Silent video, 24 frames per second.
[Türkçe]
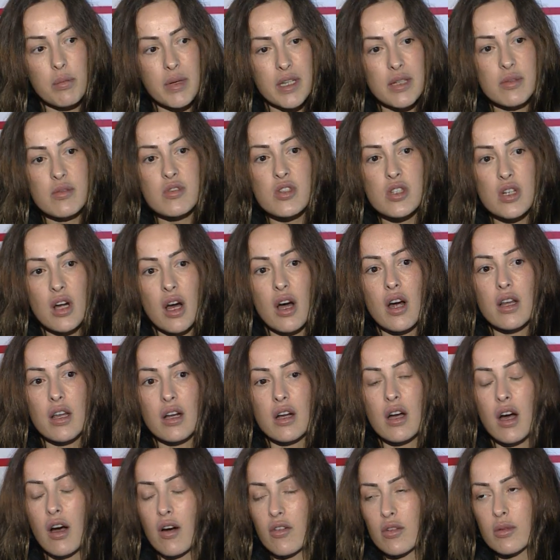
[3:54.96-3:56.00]
Benim için
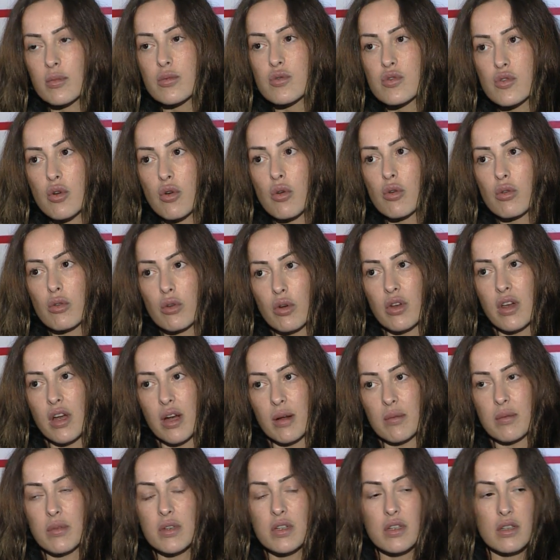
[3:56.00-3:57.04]
aile kavramı çok
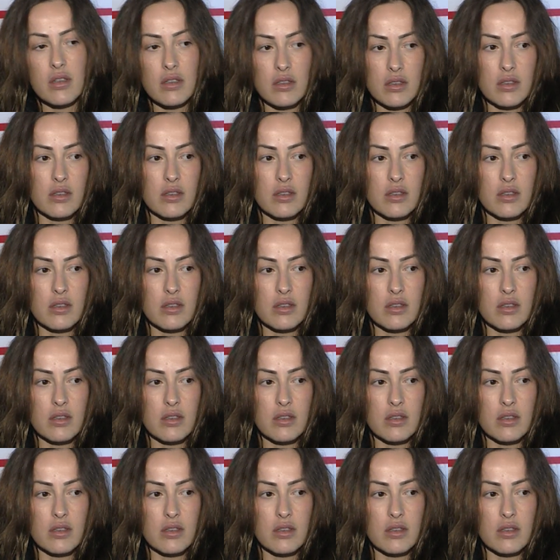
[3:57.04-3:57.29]
önemli.